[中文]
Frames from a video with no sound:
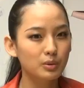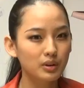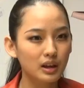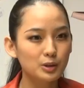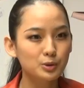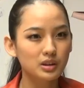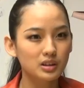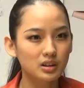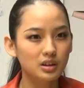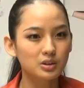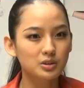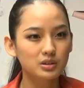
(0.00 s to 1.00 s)
会来追你
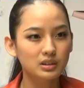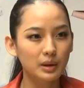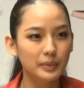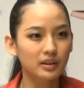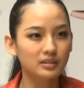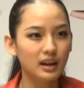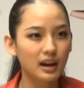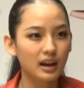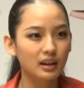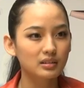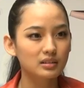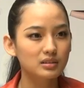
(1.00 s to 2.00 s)
的，就代表
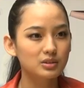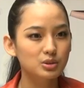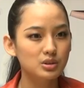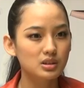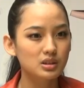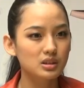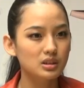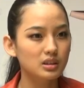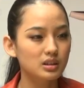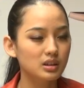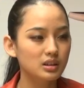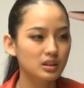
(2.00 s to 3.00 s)
他就是
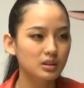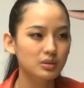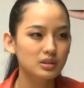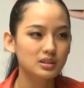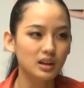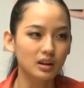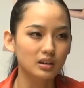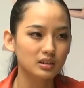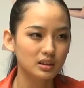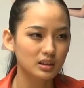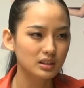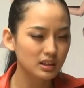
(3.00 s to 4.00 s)
一定会想，
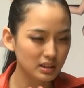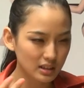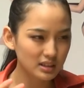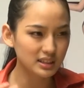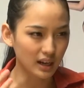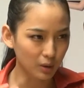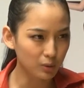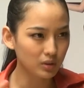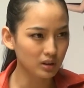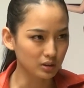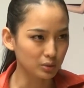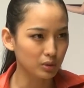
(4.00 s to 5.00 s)
一定已经想过
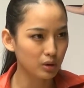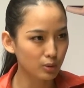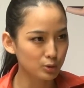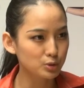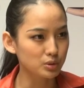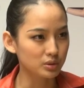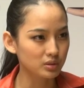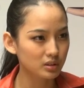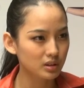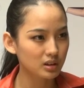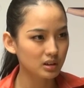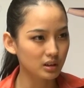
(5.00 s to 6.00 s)
很多后续，
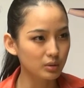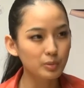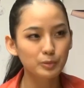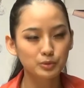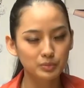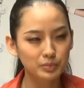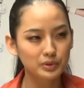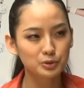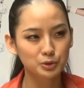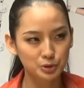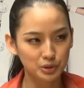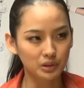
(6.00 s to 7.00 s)
可能会被被
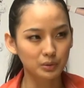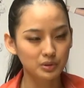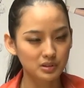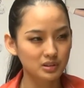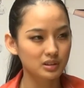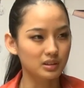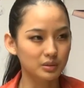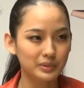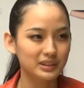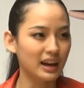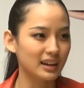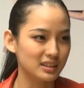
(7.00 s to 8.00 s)
拒绝，或者是可能会
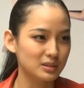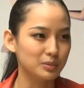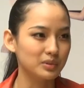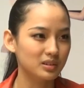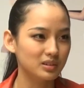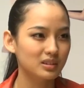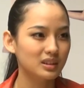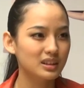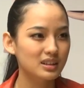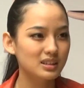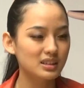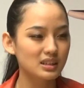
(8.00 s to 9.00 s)
答应什么的，
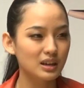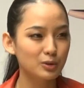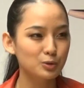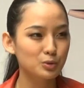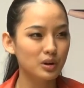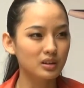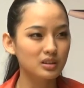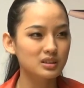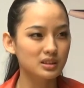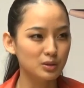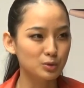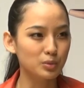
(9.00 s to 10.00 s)
自己要做好那
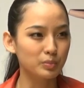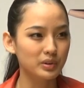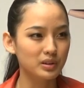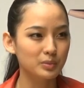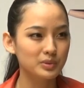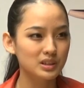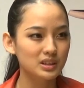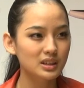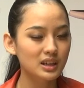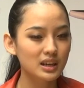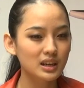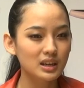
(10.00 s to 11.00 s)
心理准备，而不是
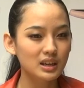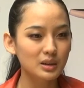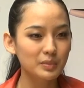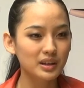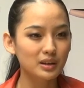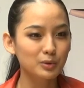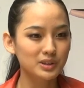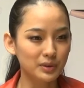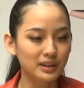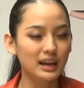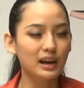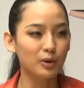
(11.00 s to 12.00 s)
一昧的我喜
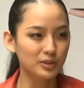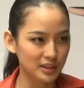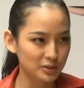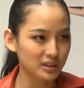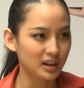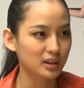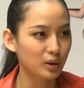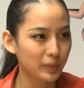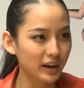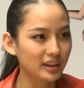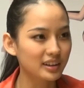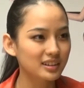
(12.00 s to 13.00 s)
欢他，好，我现在就跟他告白。